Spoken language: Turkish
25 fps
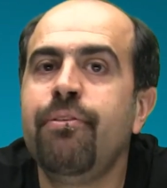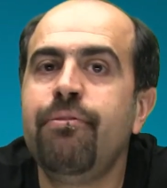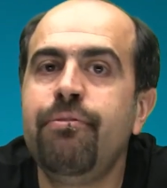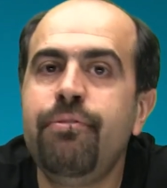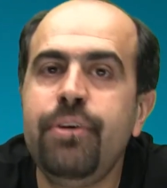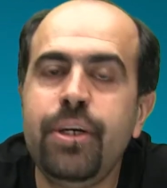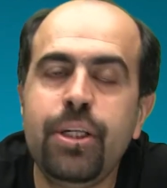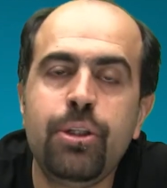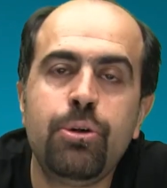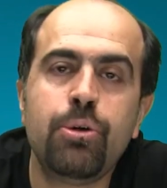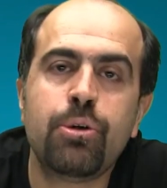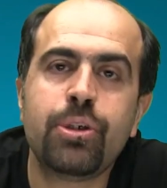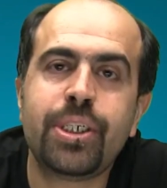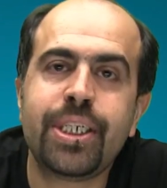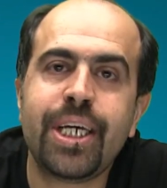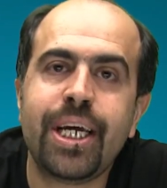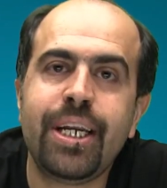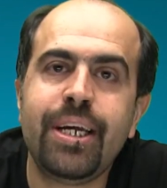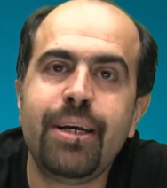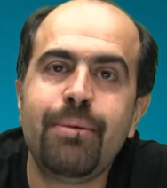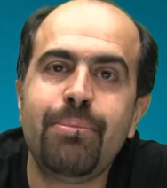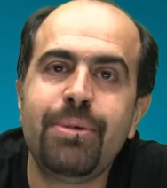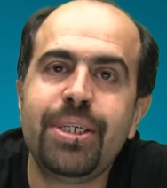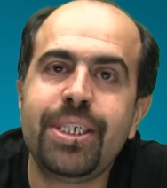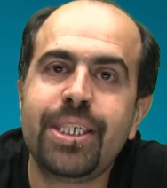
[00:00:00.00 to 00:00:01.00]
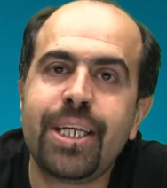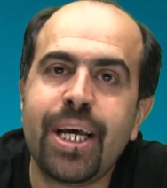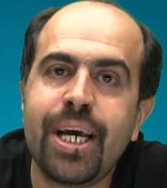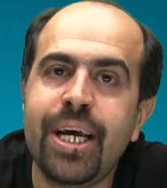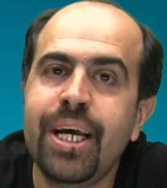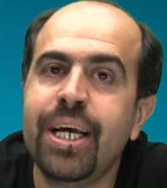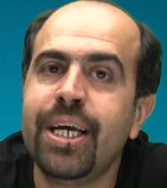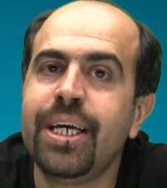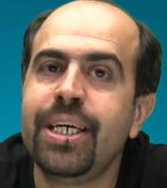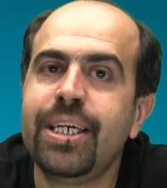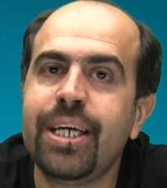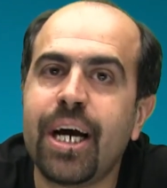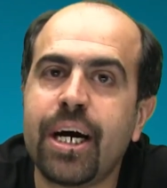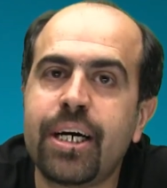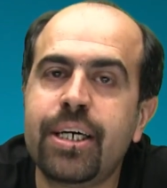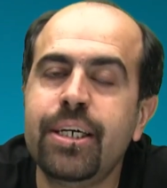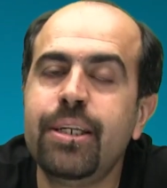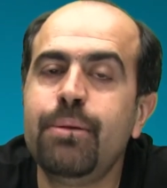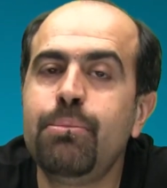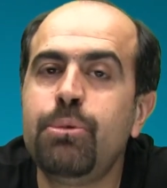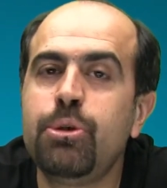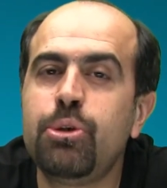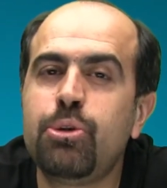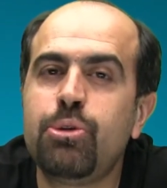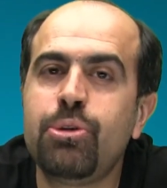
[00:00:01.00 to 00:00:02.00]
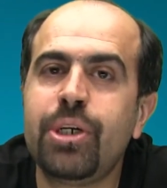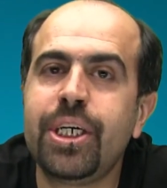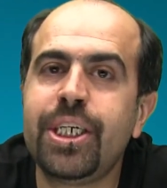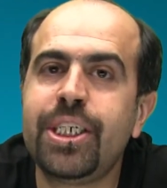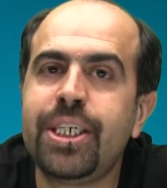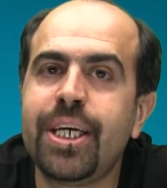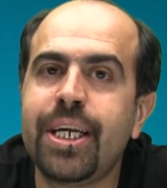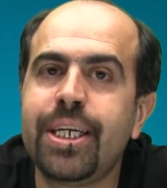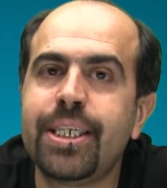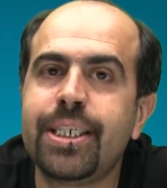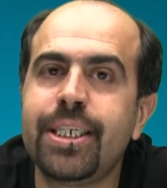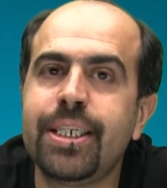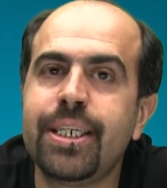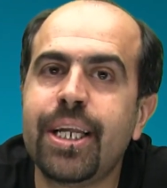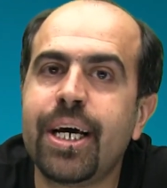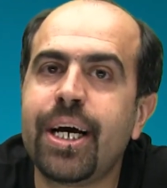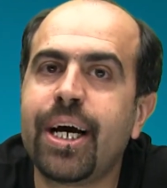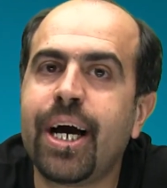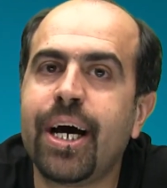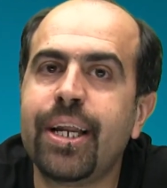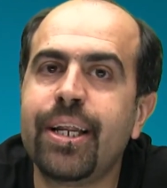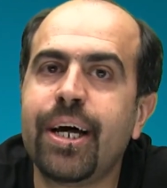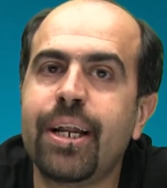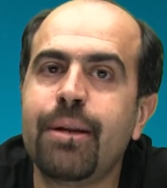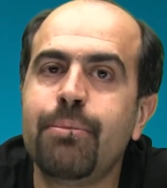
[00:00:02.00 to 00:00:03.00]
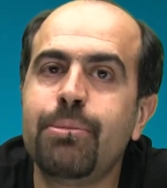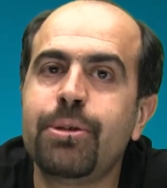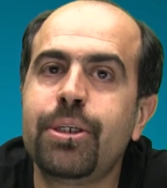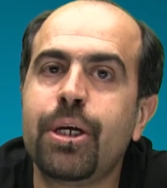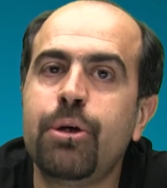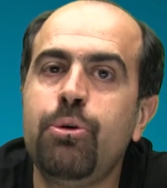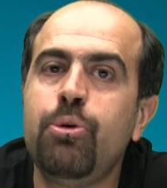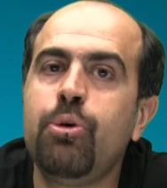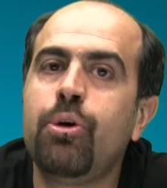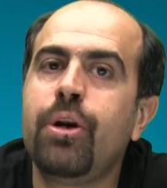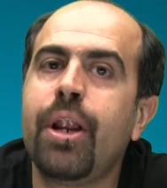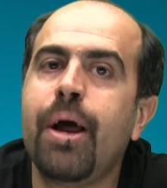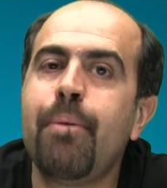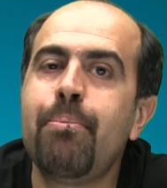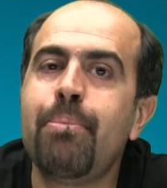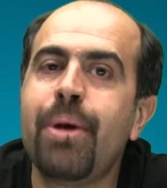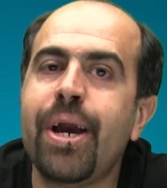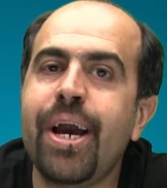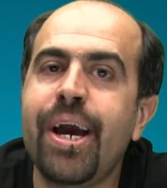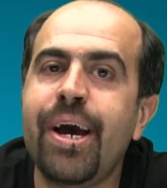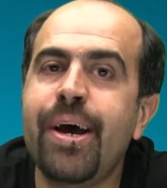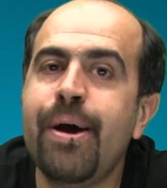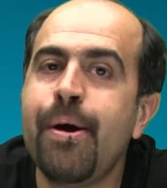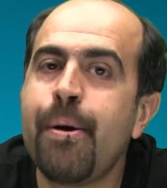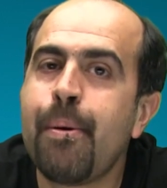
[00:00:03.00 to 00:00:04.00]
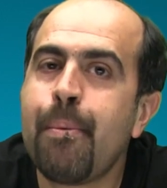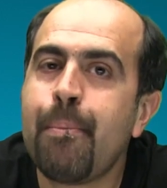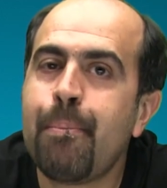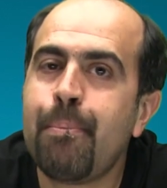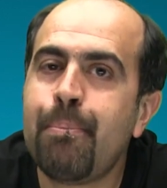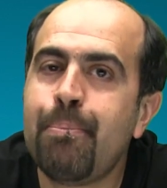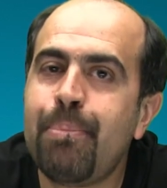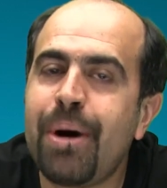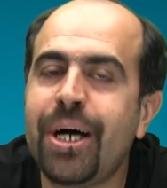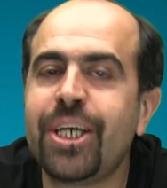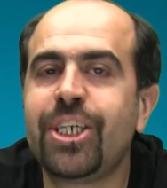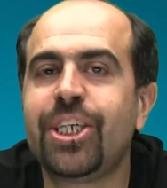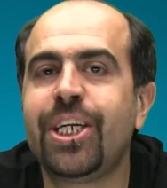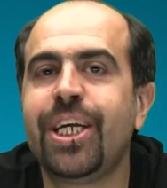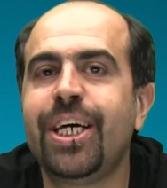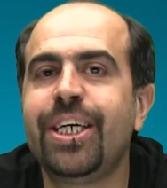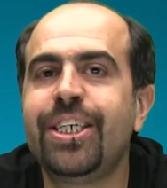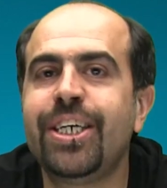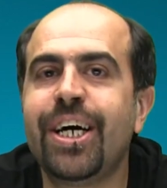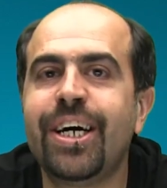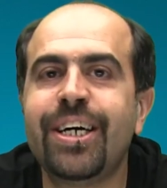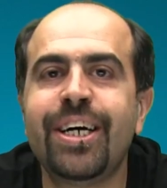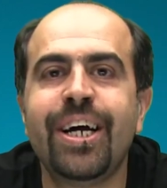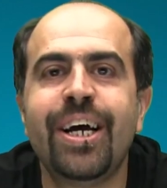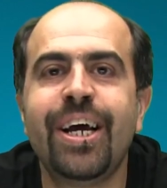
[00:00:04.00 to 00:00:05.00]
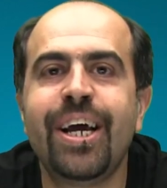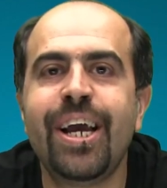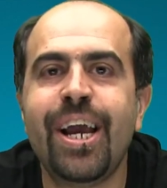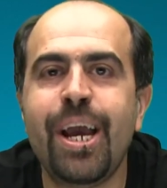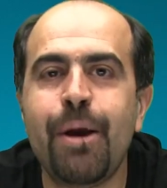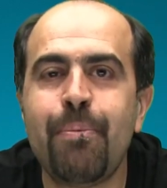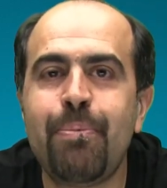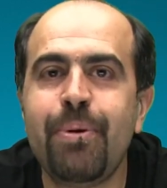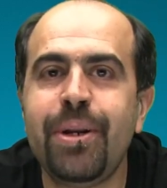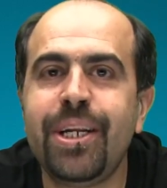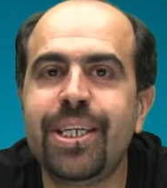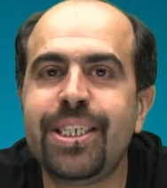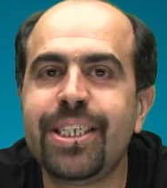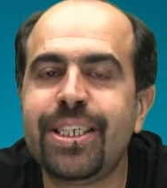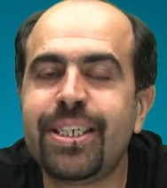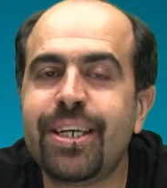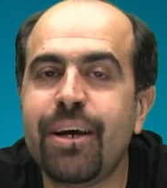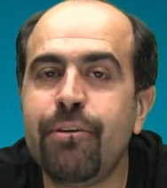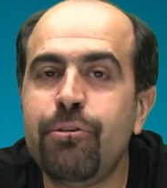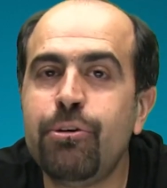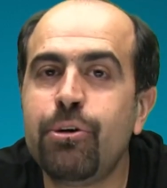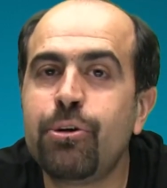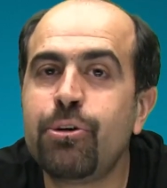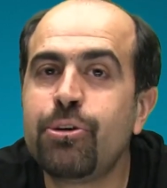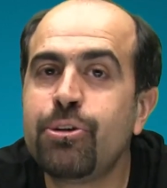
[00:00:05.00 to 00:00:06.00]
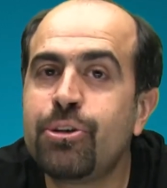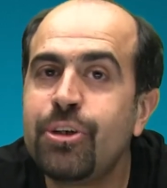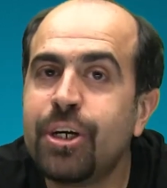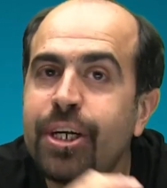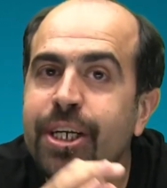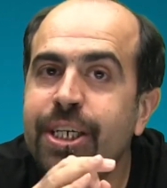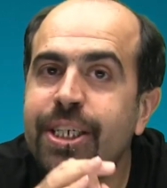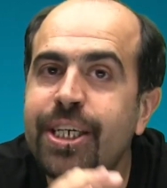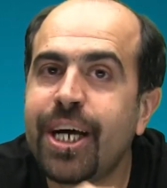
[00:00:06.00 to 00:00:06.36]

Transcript: video serimiz de yakın bir süre içerisinde kanalımıza yüklenmeye başlayacak. Hepinizi seviyoruz.